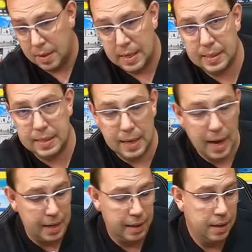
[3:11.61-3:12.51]
das ist die
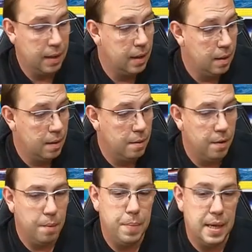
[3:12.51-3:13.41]
kleine,
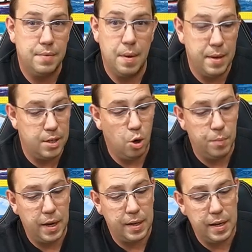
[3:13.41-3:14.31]
passt, wenn man sie
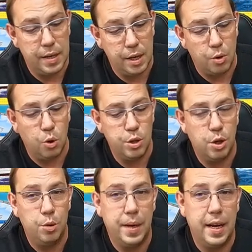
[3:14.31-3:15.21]
umdreht, in die große
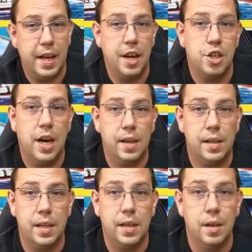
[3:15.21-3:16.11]
und man hat eine Schachtel,
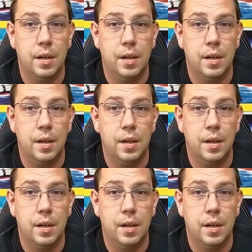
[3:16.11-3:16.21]
die